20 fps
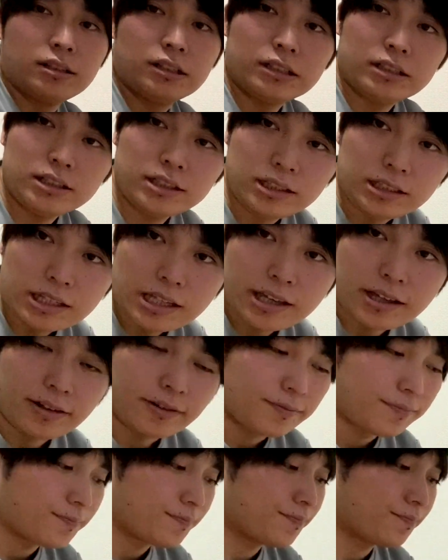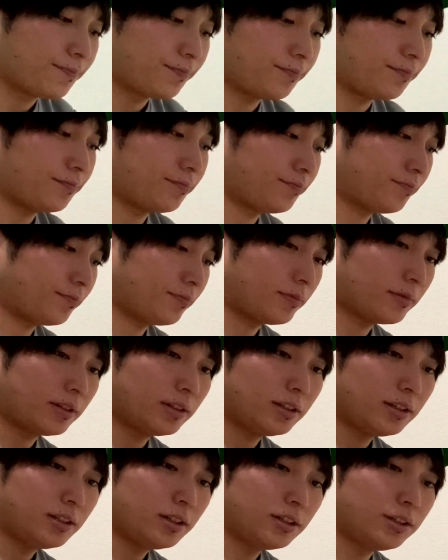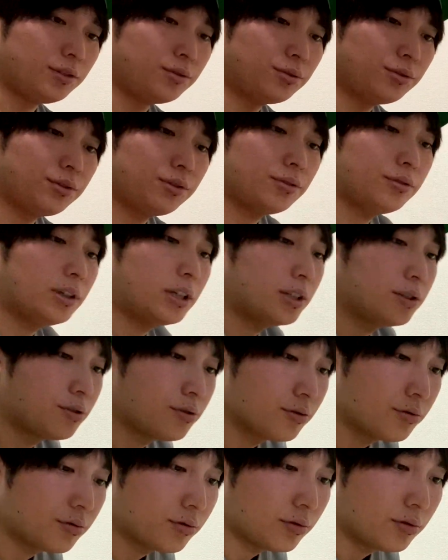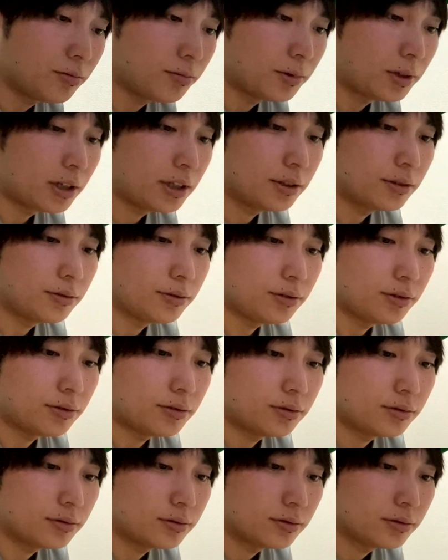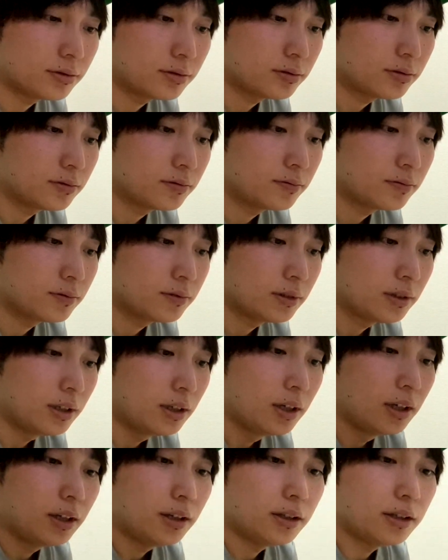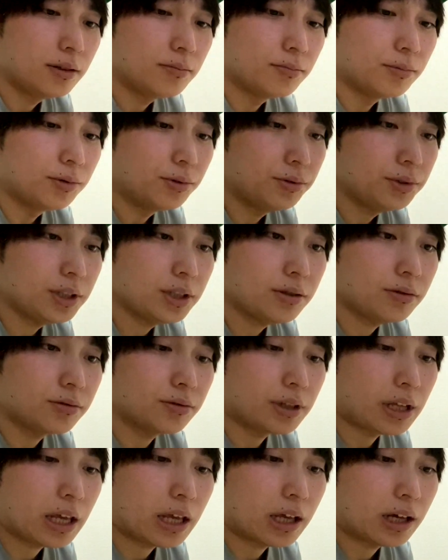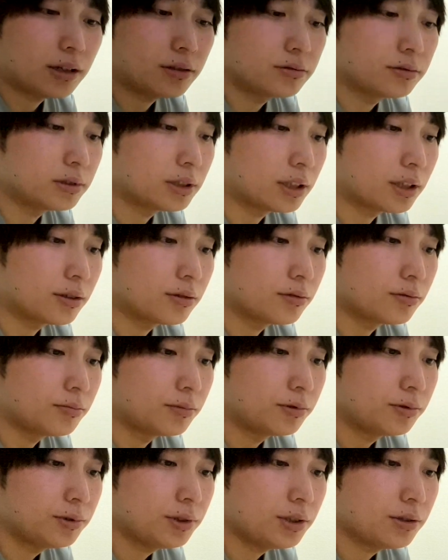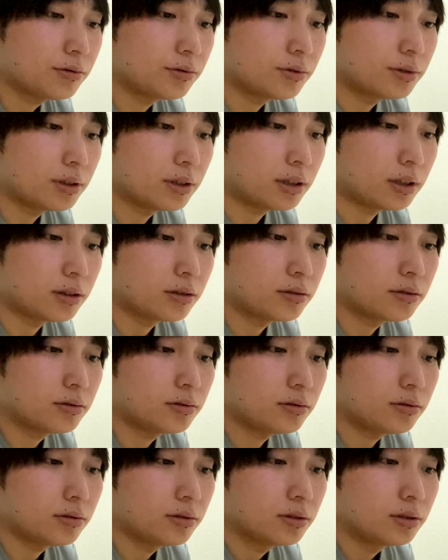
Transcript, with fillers: いいね。いろいろね、じゅっこうもあんのよ。でもういっこねあるんだけど、もういっこね、アクロ